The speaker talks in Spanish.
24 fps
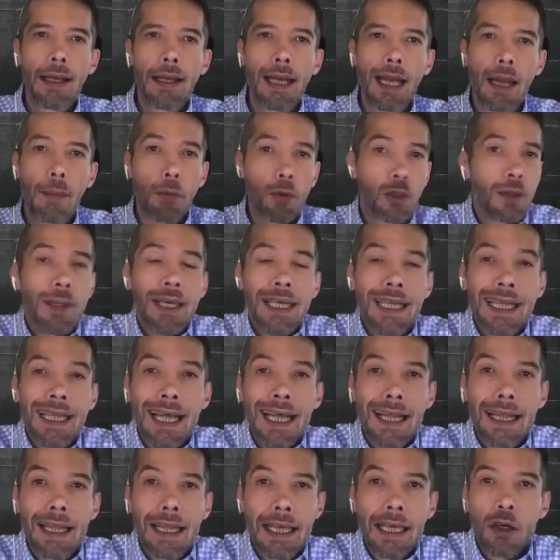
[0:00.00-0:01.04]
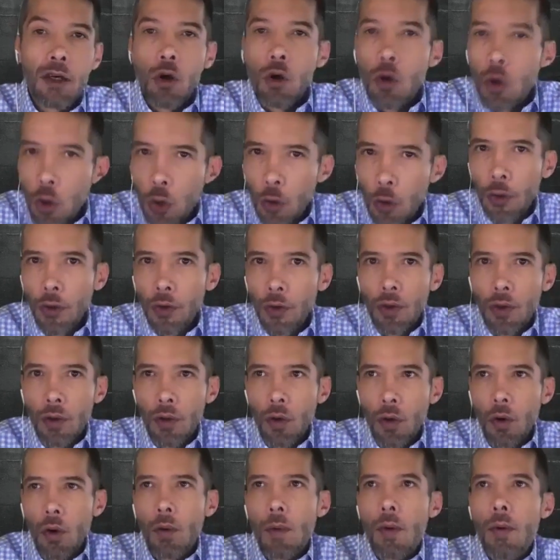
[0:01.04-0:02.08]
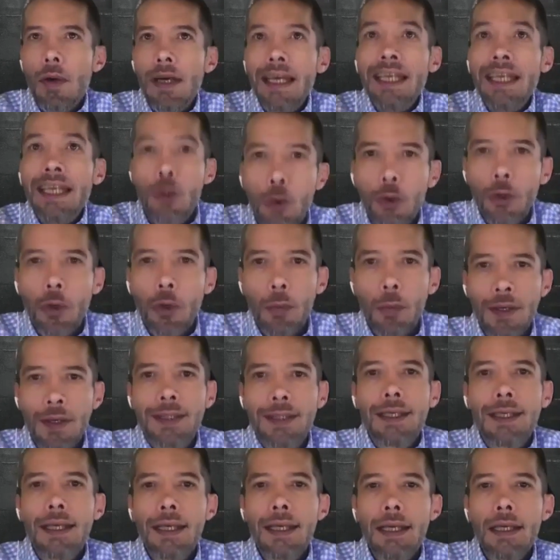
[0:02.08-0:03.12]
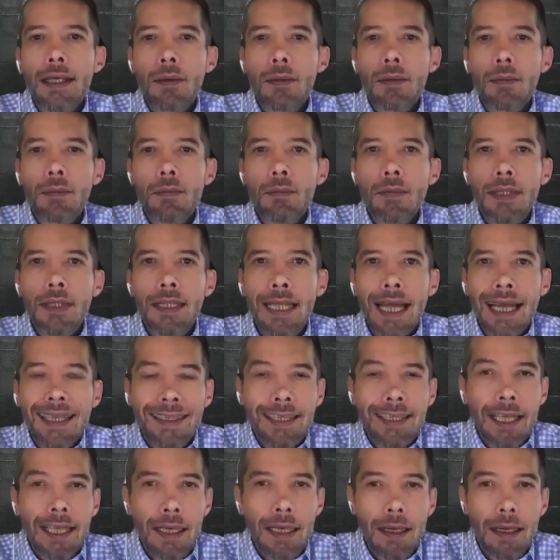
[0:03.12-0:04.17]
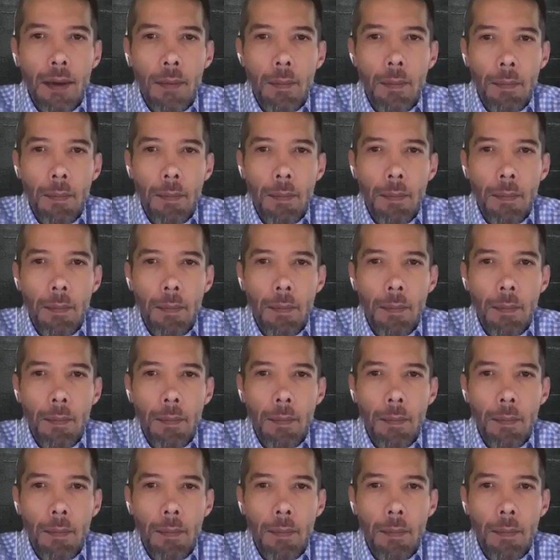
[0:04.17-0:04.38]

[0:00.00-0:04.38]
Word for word: la posibilidad, y concluyo, o, intuyo, pues, de hacer